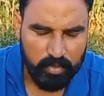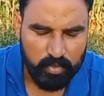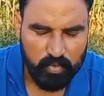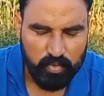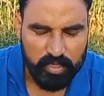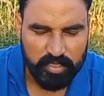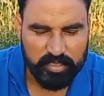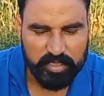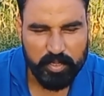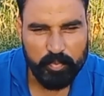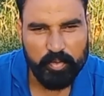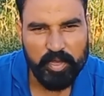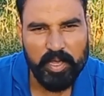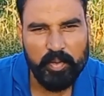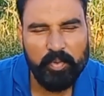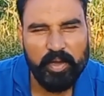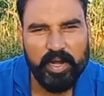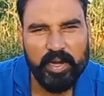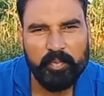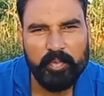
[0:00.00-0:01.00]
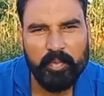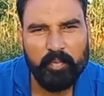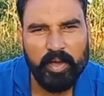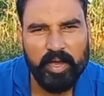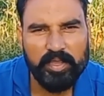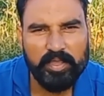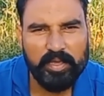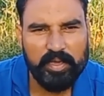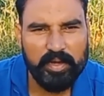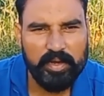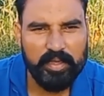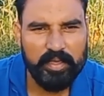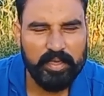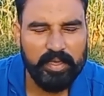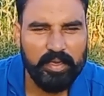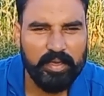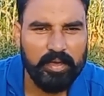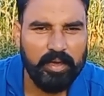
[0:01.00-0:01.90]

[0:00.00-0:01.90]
तो इस सब के बारे में बात करेंगे